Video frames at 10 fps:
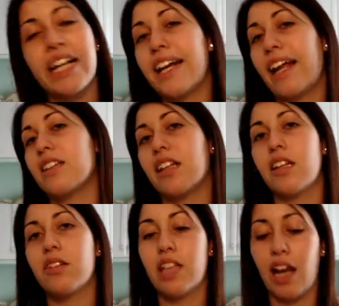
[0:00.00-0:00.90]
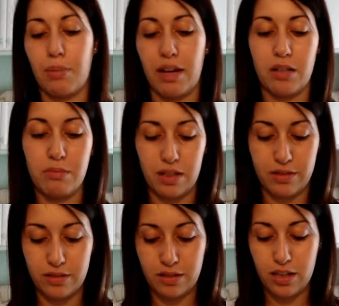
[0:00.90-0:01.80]
Grande Diego della Palma.
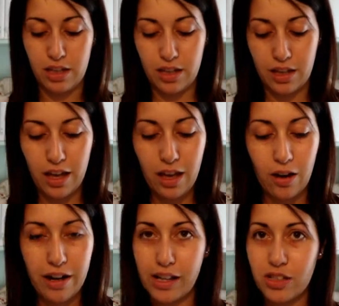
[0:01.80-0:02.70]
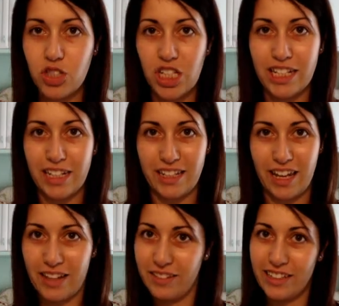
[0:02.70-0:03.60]
E ora Gil
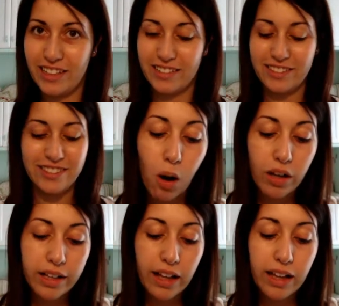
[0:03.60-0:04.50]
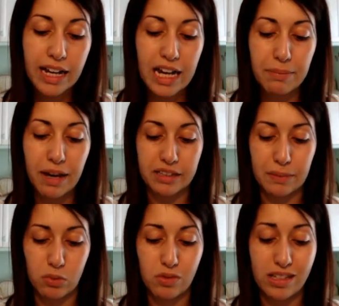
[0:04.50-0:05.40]
Cagnè. Occa è la
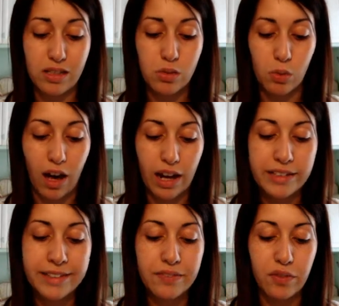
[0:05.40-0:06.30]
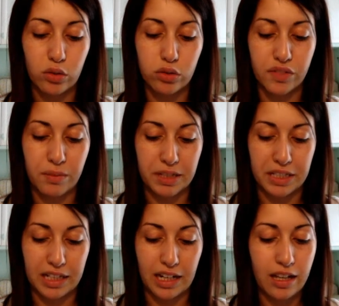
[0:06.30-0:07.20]
parte più sensuale del volto
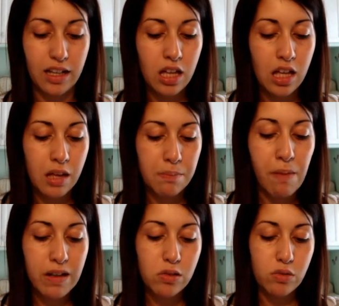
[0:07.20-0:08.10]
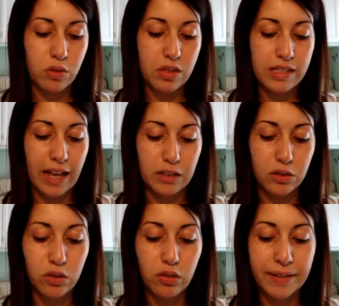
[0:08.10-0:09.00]
femminile. Basta un
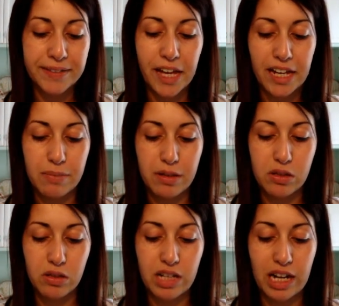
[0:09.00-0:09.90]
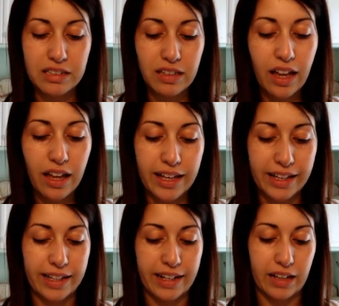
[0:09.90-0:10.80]
rossetto a dare personalità
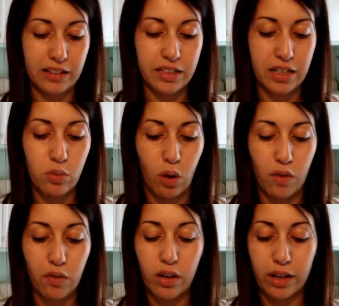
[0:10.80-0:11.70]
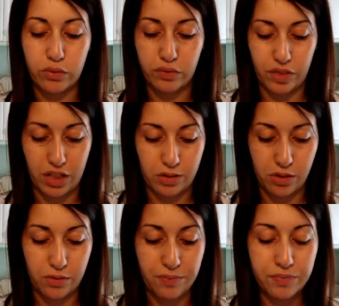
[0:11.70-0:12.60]
e carattere nuovo ad un
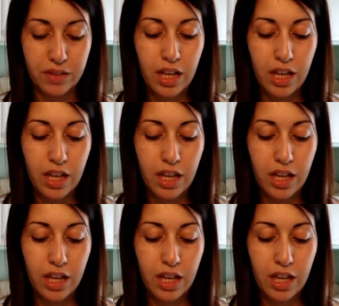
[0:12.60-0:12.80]
viso